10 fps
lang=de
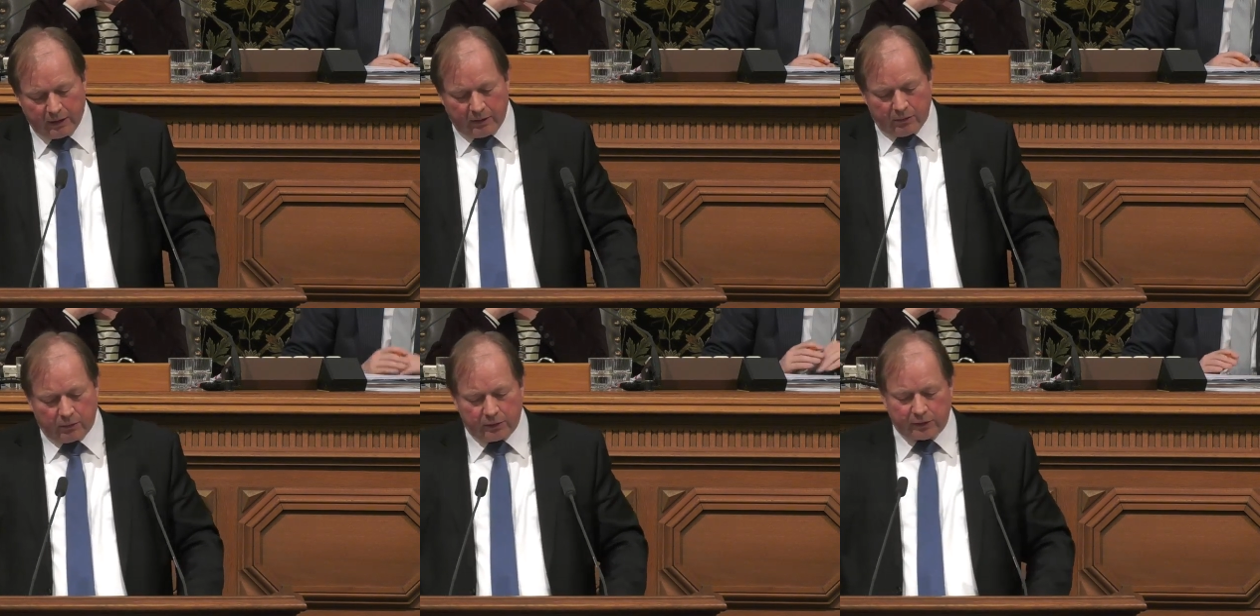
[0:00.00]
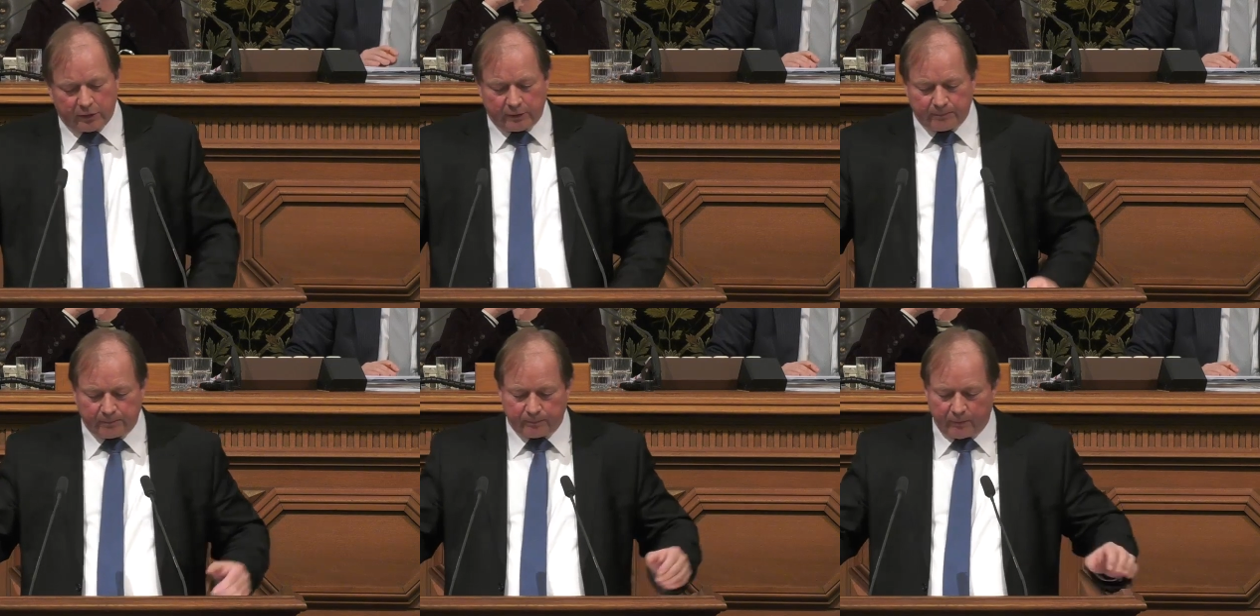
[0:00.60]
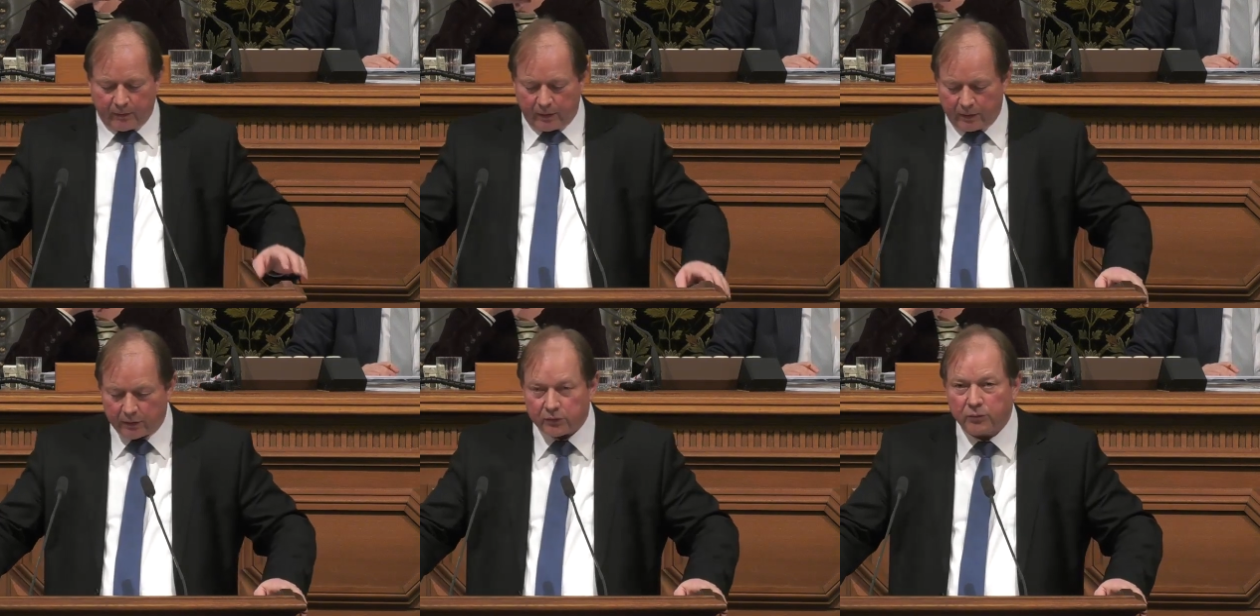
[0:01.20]
Und ähm,
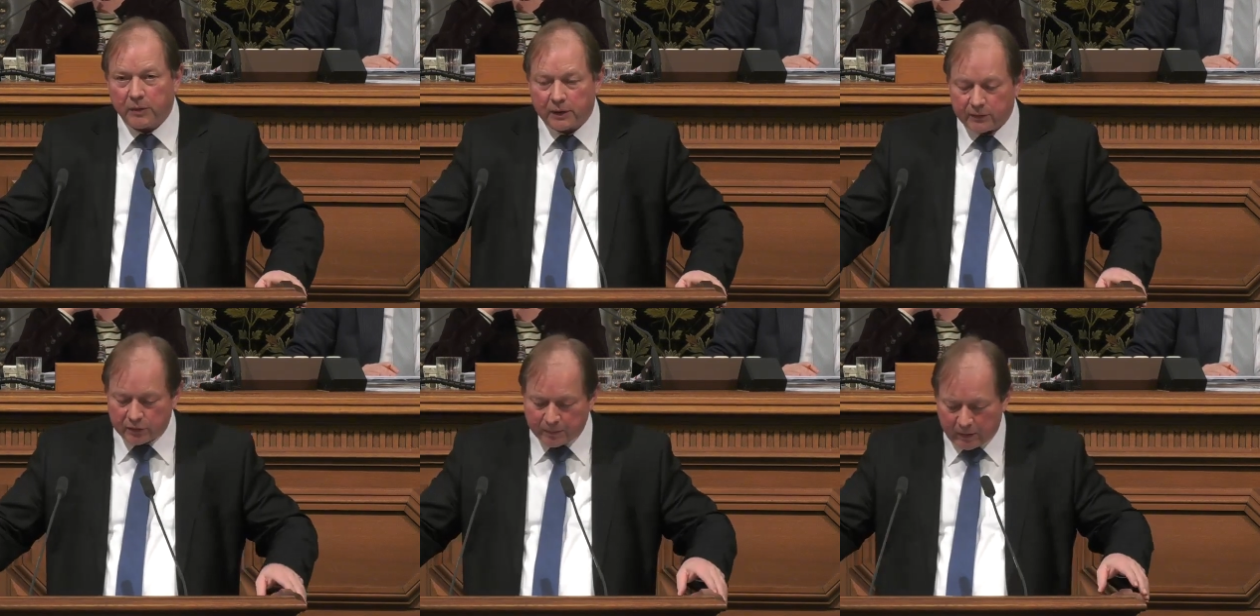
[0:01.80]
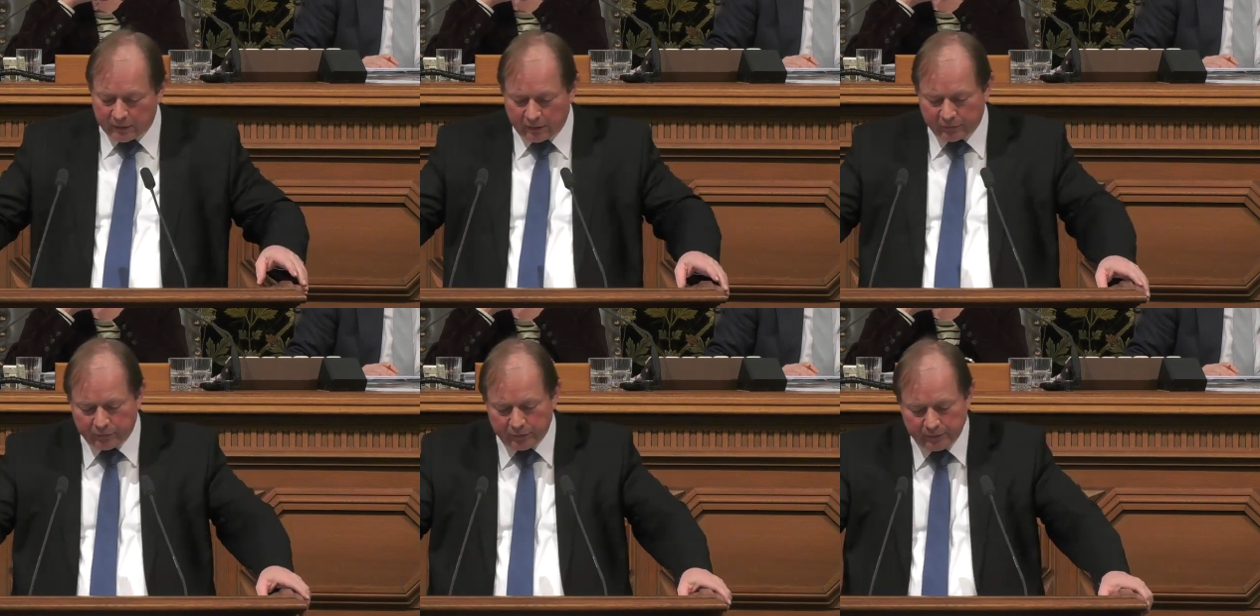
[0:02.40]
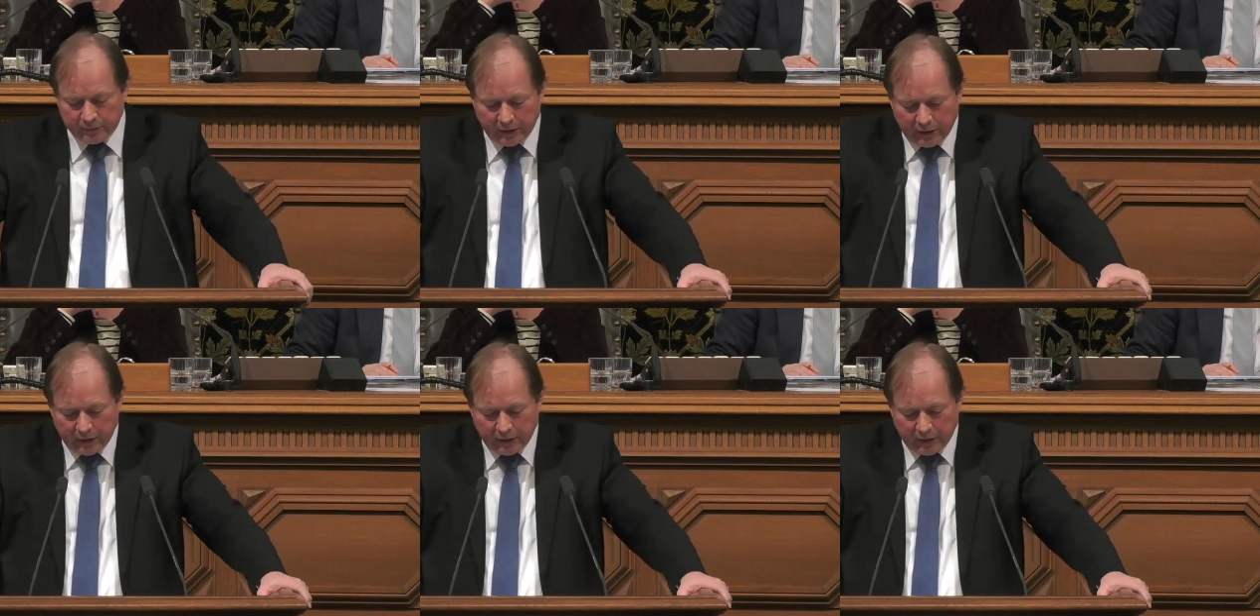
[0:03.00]
Herr Schumacher, Sie sprachen davon,